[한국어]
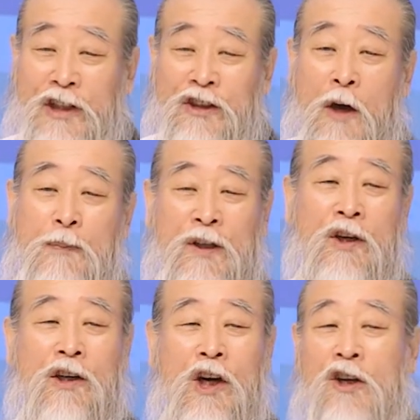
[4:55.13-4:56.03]
때
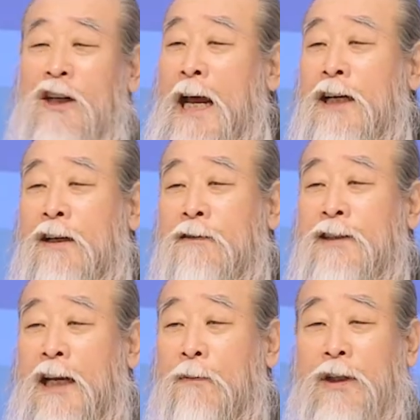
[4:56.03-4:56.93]
덮어서 글을 안 읽은
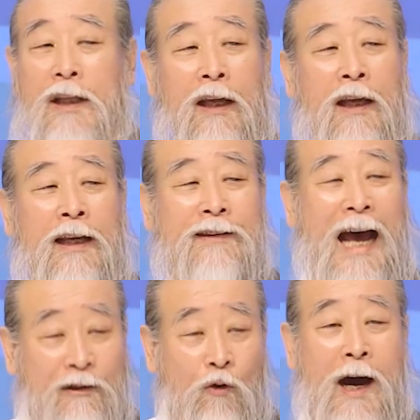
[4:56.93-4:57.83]
사람인데
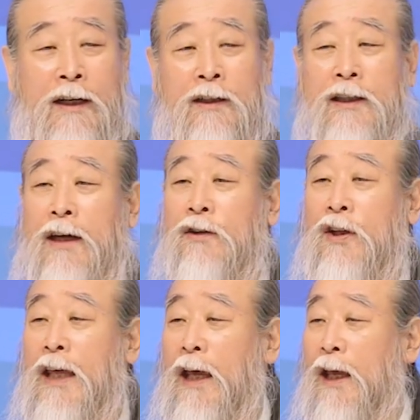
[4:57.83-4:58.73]
나도 아는데
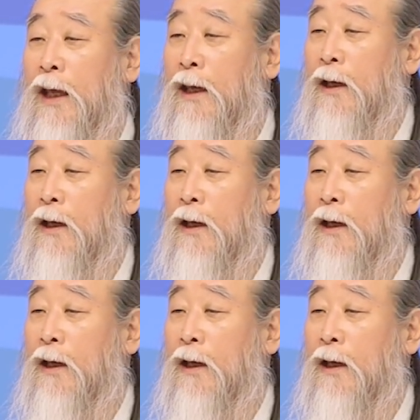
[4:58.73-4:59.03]
어떻게